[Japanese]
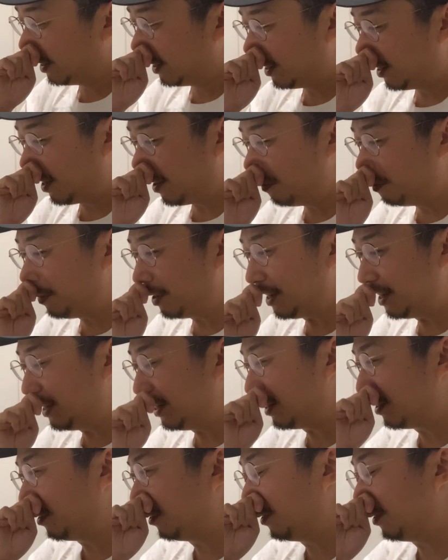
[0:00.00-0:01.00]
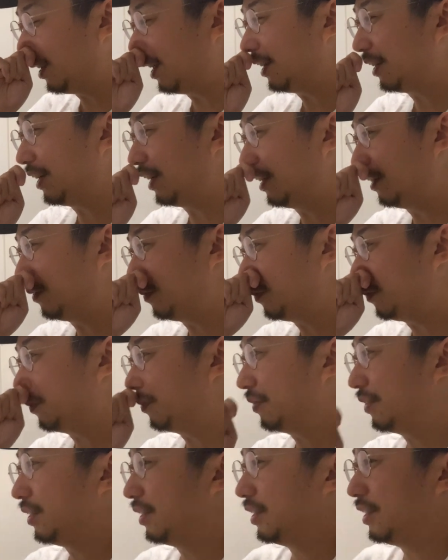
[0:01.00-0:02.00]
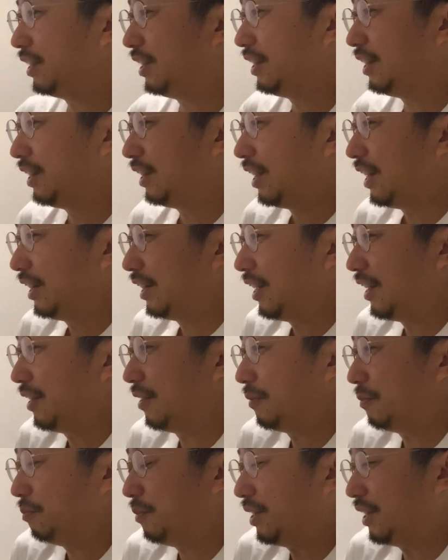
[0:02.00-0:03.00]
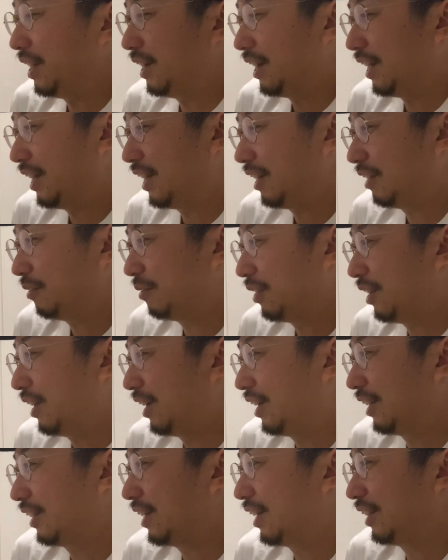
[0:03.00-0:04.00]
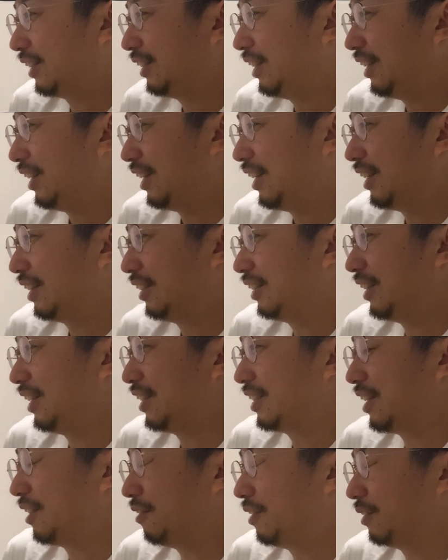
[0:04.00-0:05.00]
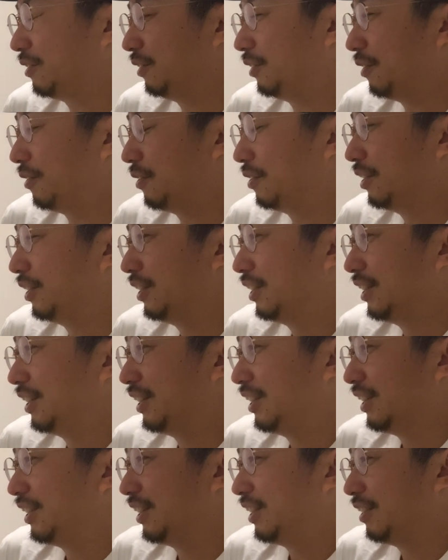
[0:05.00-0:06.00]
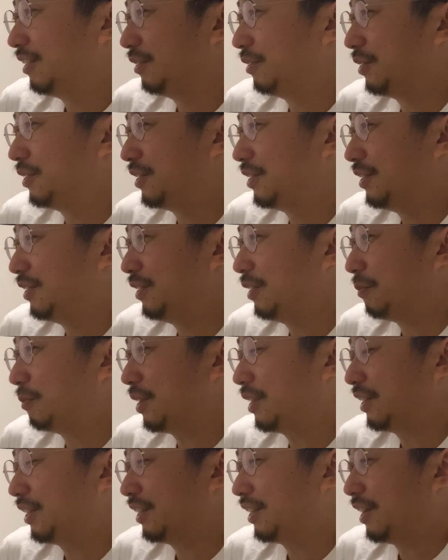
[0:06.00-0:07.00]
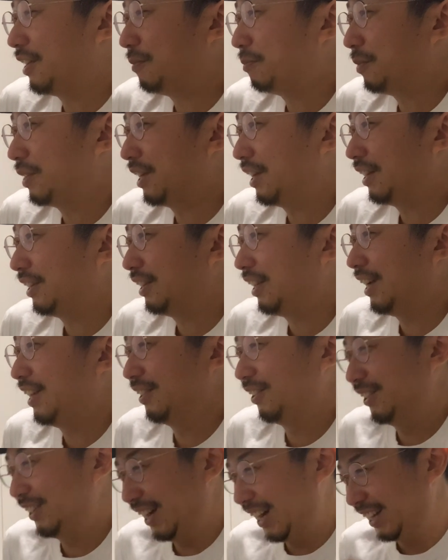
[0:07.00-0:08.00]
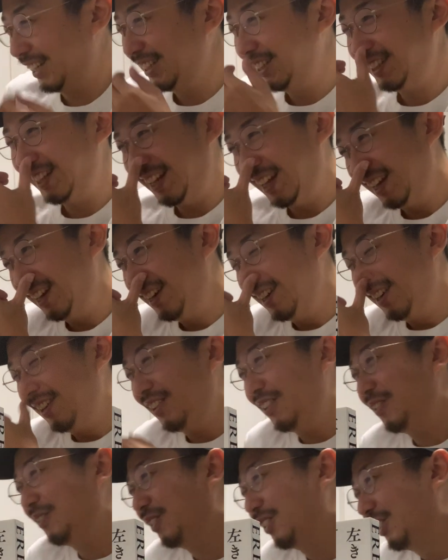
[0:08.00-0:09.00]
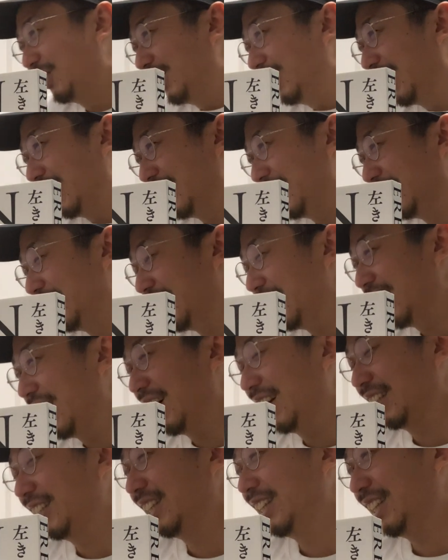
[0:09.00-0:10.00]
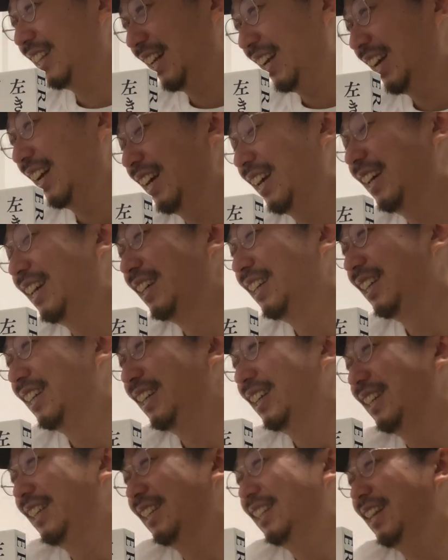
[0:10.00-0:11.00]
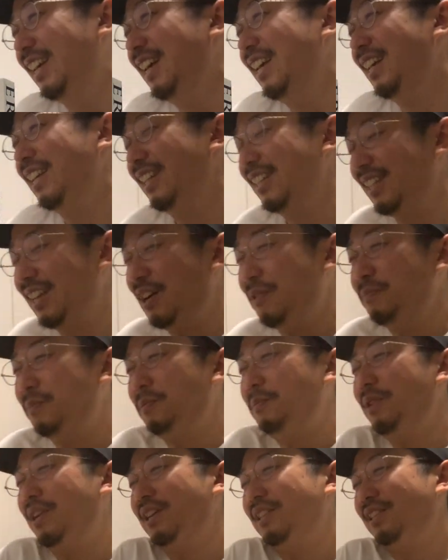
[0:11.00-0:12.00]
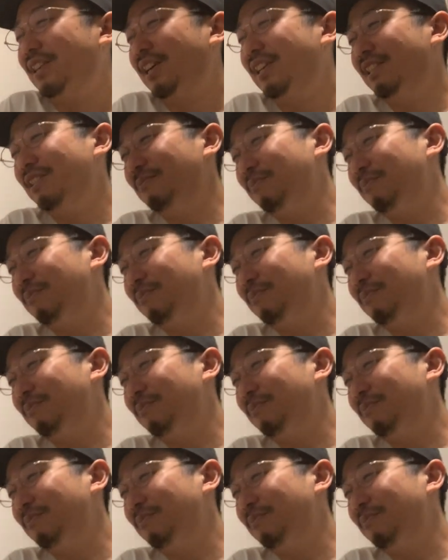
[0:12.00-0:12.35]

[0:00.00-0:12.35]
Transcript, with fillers: あんまりそのなんか、ツイッターで見てねとか、買ってねって騒ぐの、普通の漫画家あんまやんないよなって思った時期があって、で、ジャンププラス始